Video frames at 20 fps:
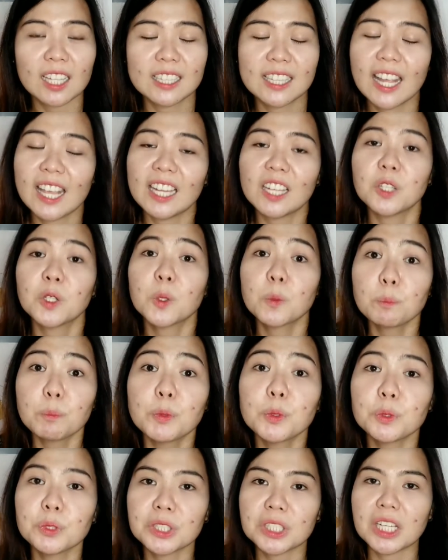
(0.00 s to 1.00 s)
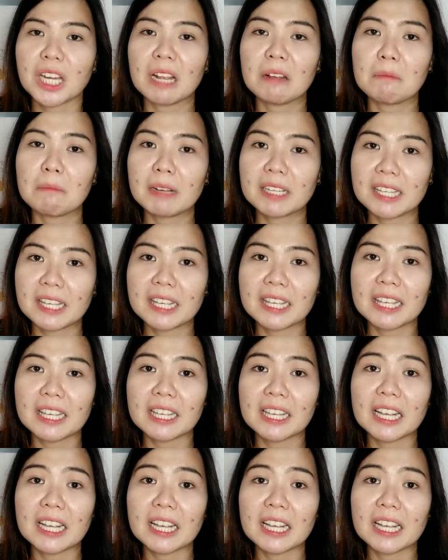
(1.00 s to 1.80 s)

dahil computer ang magiging